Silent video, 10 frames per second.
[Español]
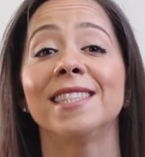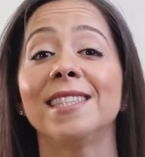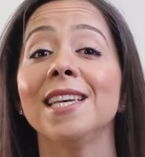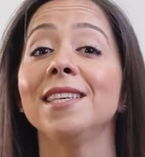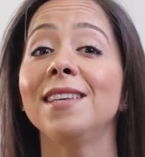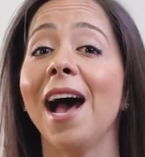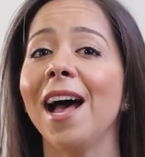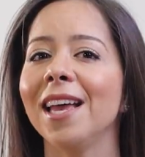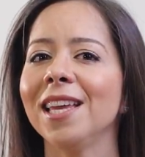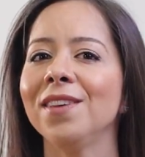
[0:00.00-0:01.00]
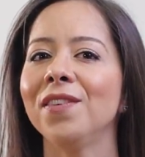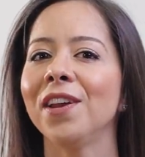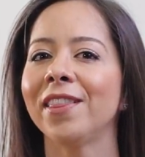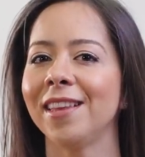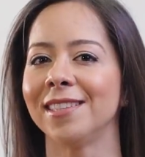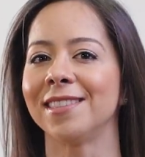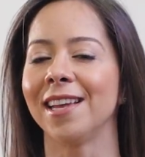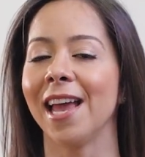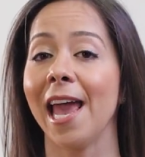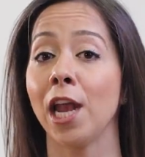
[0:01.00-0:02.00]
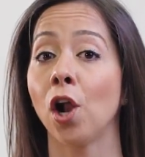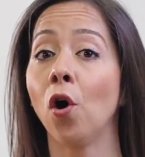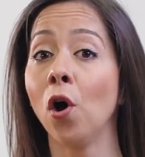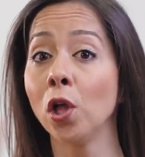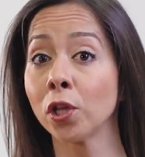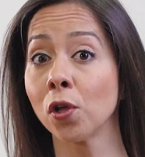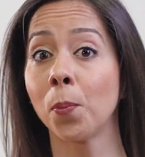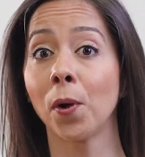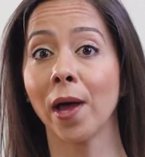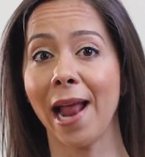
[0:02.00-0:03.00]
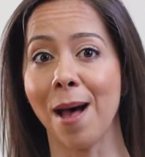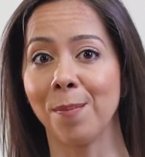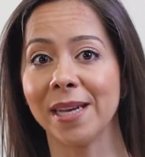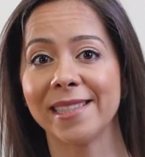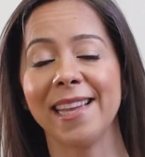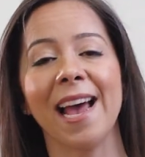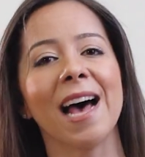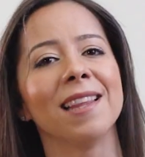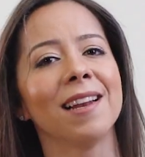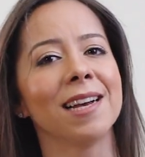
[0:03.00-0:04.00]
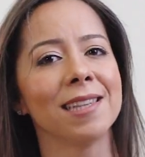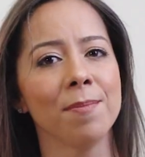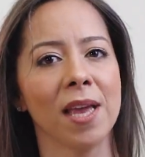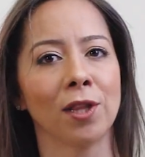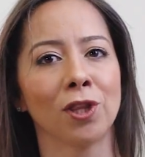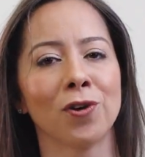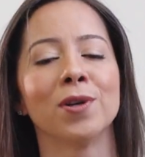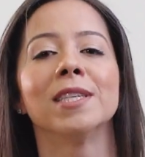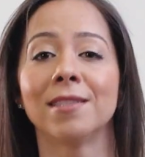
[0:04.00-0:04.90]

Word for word: Si ya invertiste en otros programas de adelgazamiento,